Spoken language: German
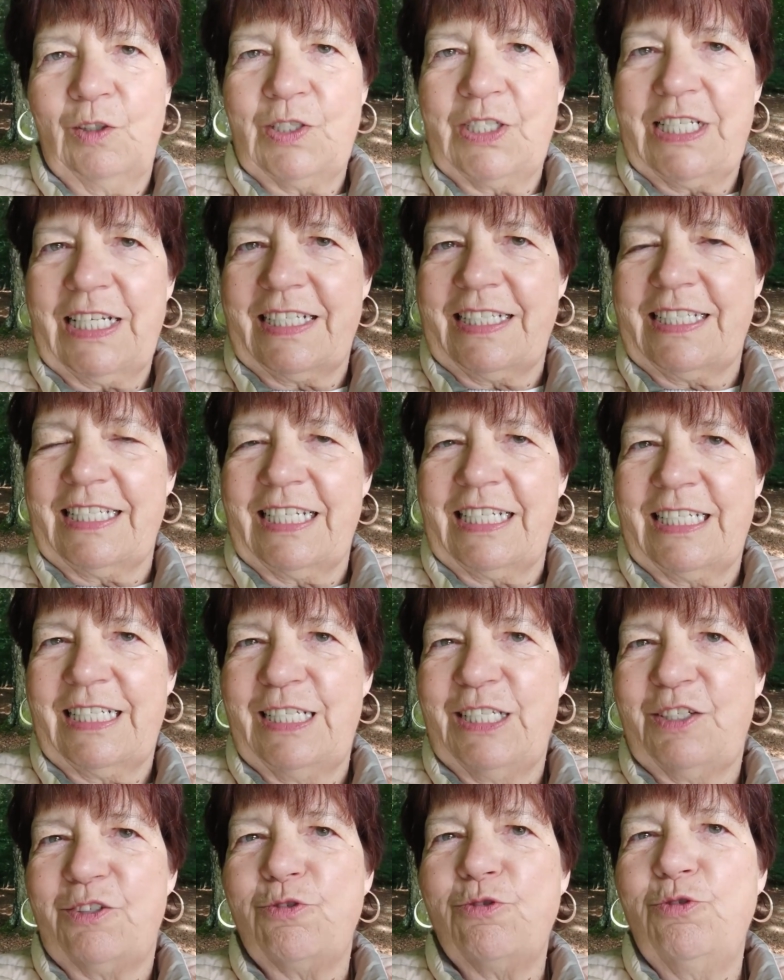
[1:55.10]
Und
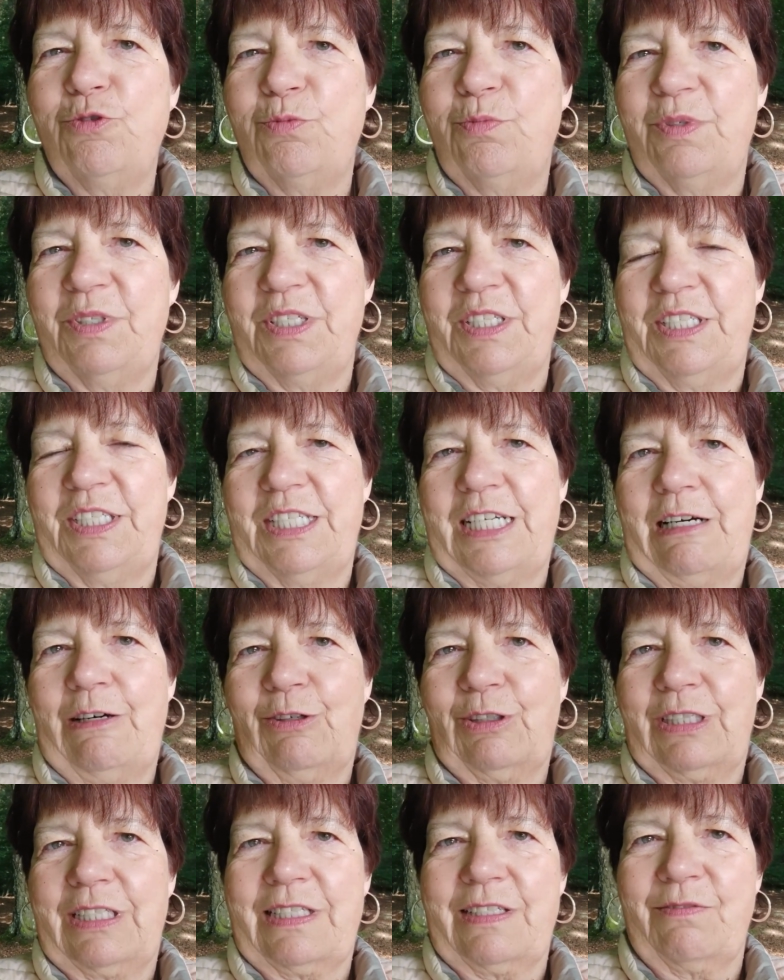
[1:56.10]
tatsächlich übe ich ja
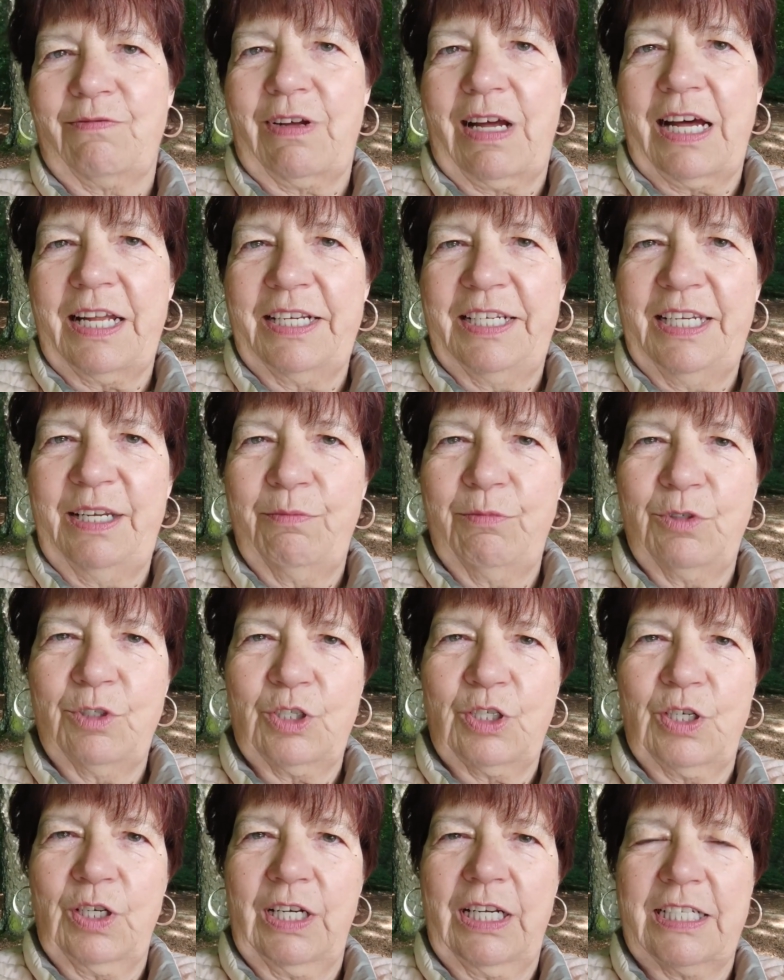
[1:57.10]
auch das
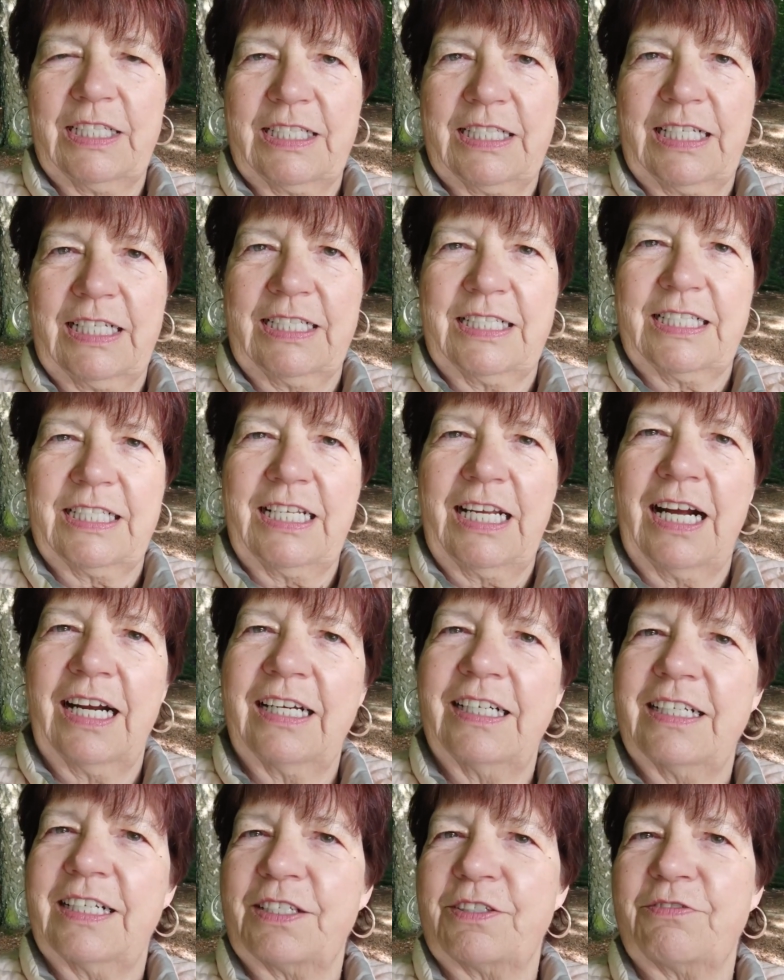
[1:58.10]
Wahrnehmen schon ganz, ganz
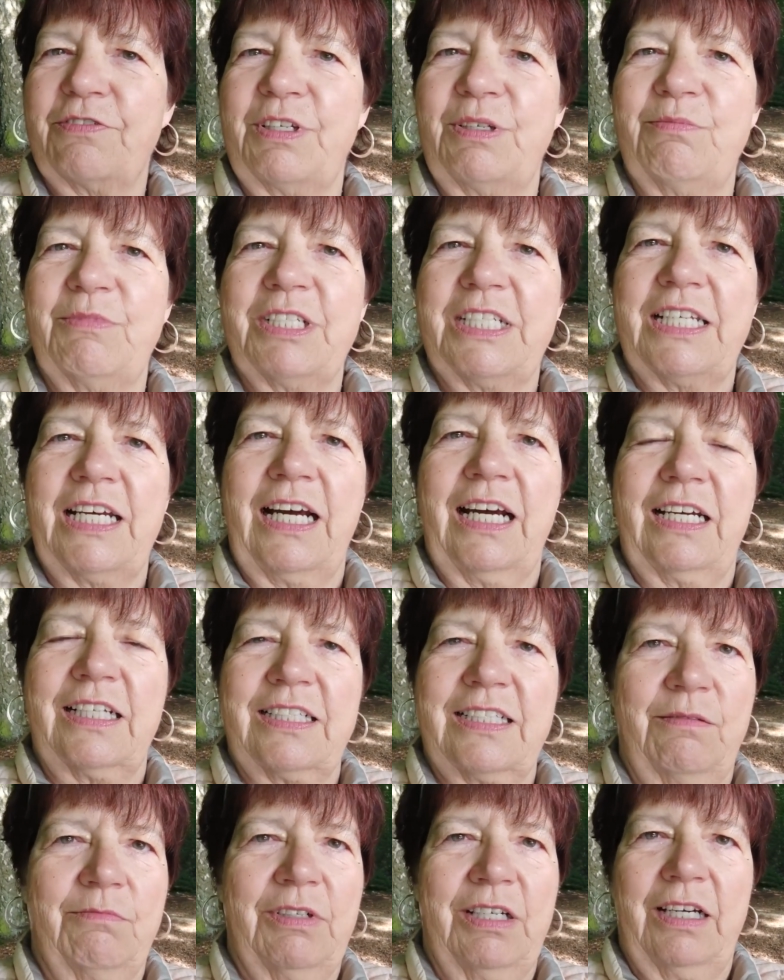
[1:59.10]
lange. Das fing mit der
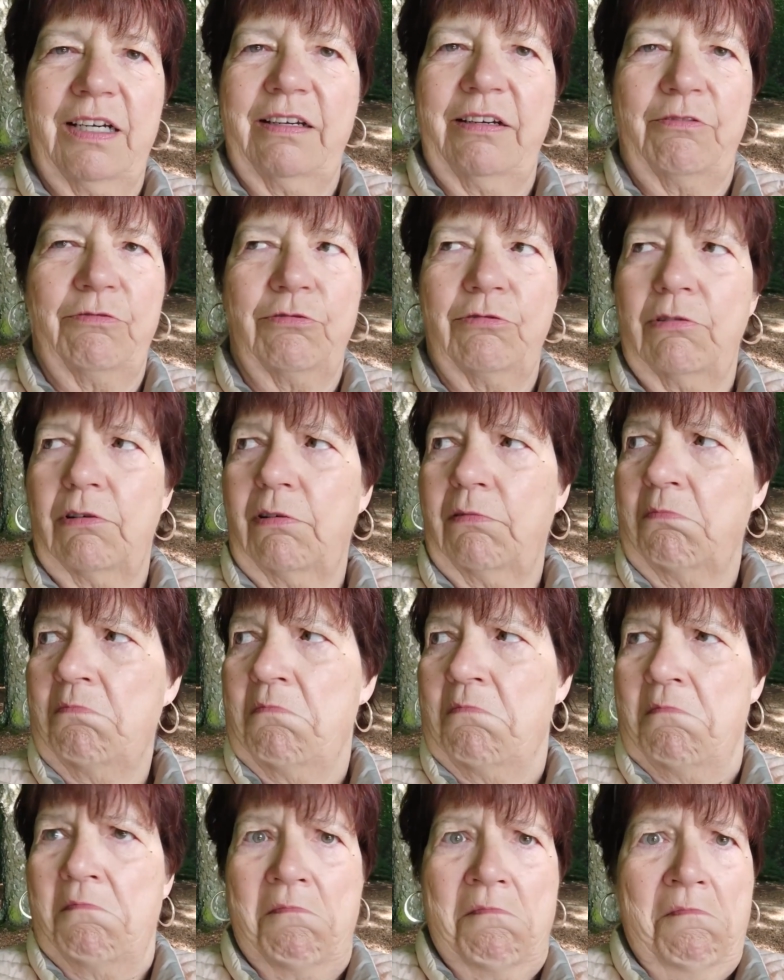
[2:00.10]
Achtsamkeit vor
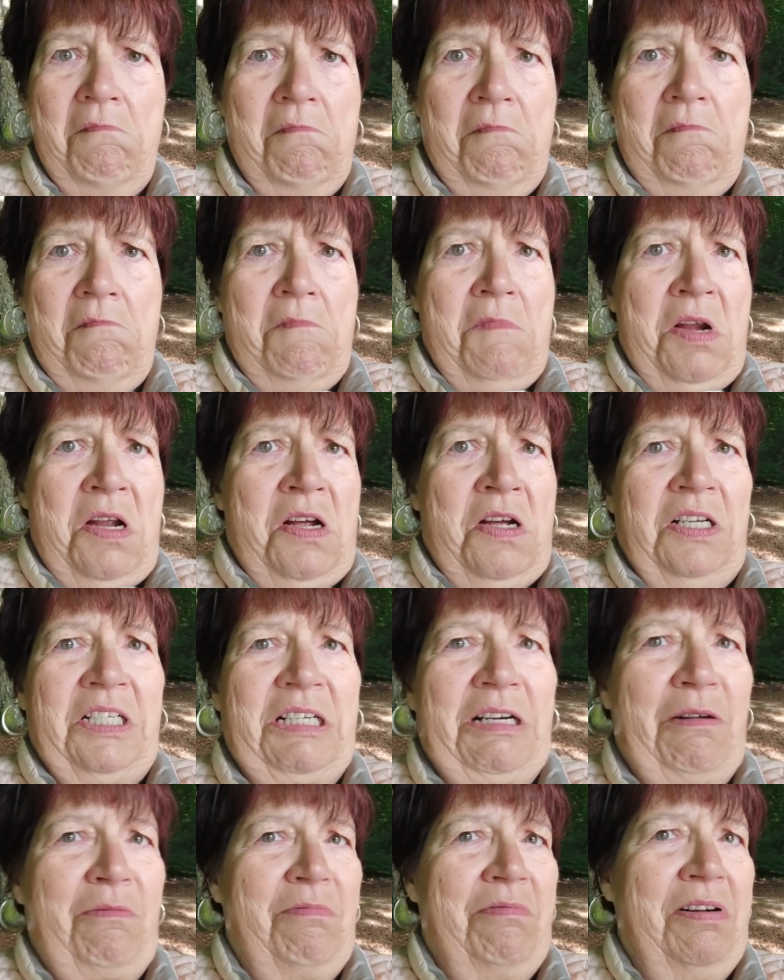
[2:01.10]

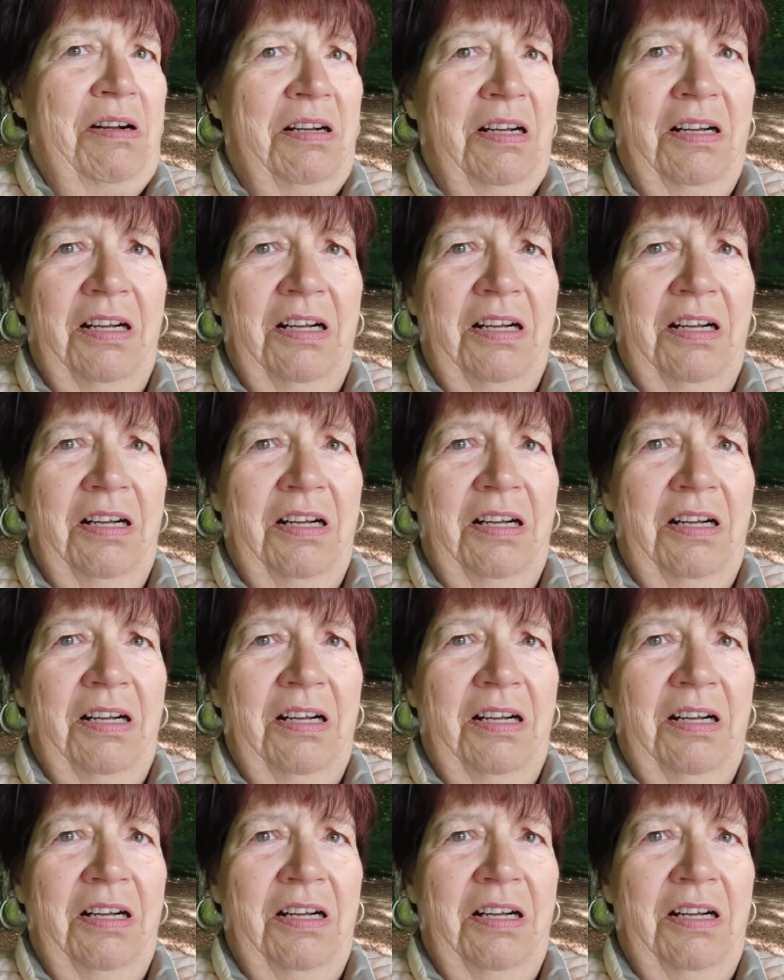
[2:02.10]
ich glaube,